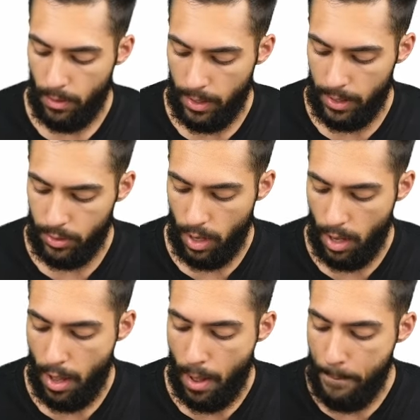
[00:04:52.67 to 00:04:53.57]
olha
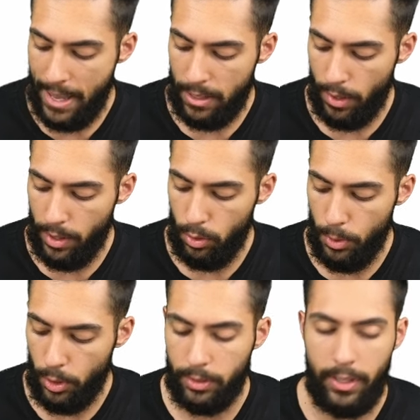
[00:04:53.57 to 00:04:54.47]
só, menor é o
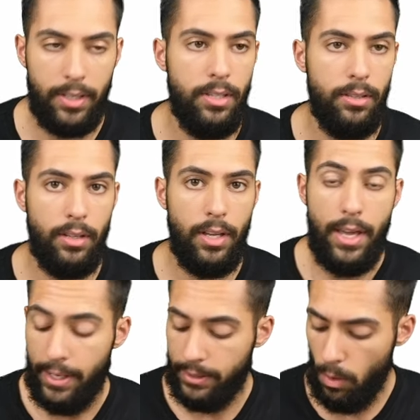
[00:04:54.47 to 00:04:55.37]
número que eu tenho aqui.
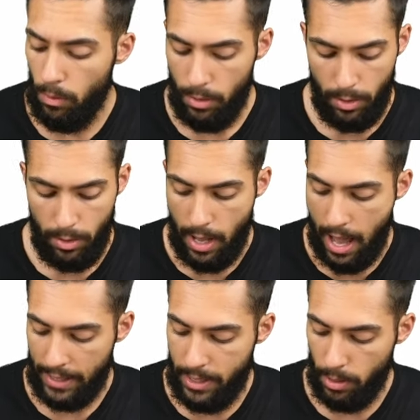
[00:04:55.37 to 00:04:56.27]
Então,
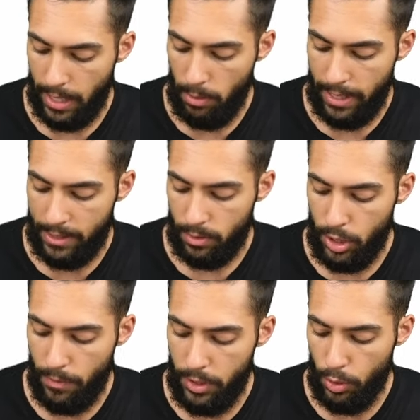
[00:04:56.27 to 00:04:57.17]
aqui eu tenho 10, ó,
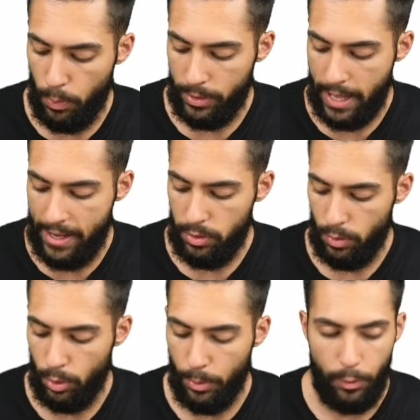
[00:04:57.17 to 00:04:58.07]
dividido por 10,
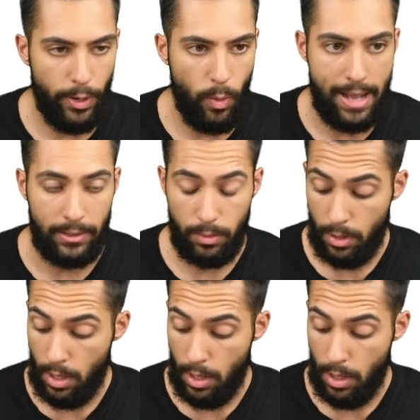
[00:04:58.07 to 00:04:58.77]
o número foi 4.